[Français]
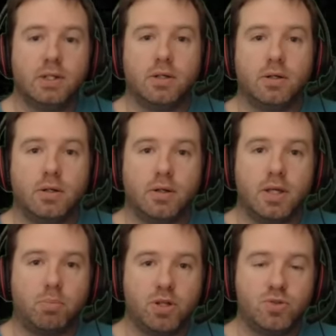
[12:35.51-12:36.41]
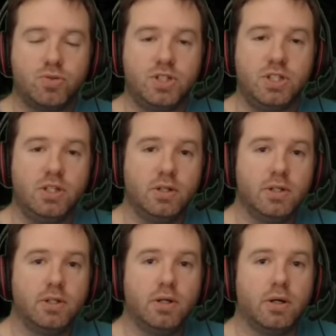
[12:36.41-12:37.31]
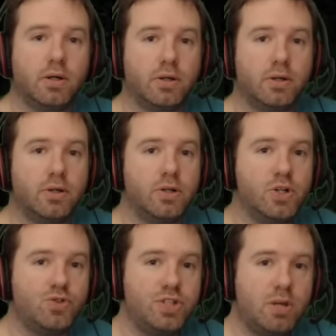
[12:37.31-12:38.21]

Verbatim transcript: Il n'y a pas de souci. je vous dis